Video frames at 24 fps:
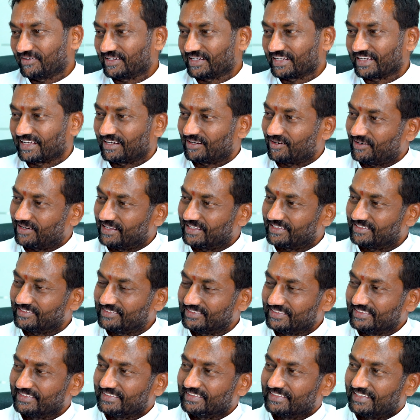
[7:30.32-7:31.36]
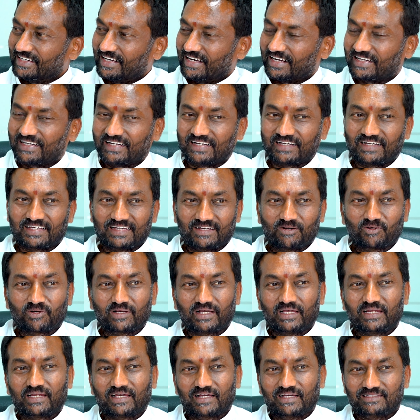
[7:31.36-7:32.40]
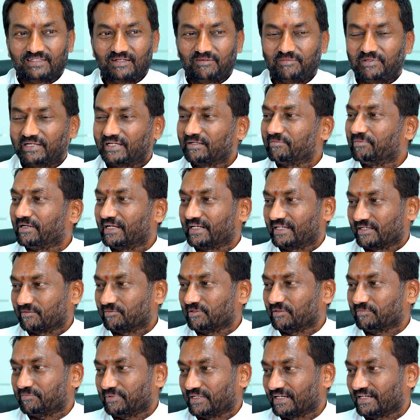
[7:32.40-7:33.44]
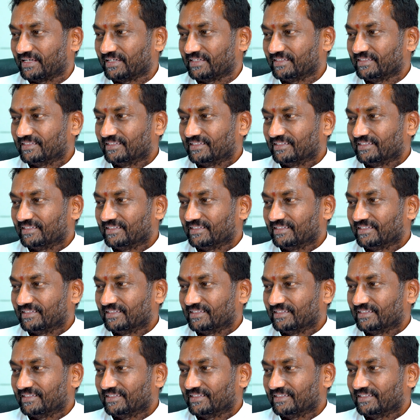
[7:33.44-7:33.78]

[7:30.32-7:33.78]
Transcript: ఎవరిని కలవలేదు అట్లాంటి ఒక ఎలిగేషన్ పెట్టి బయటికి పంపాలి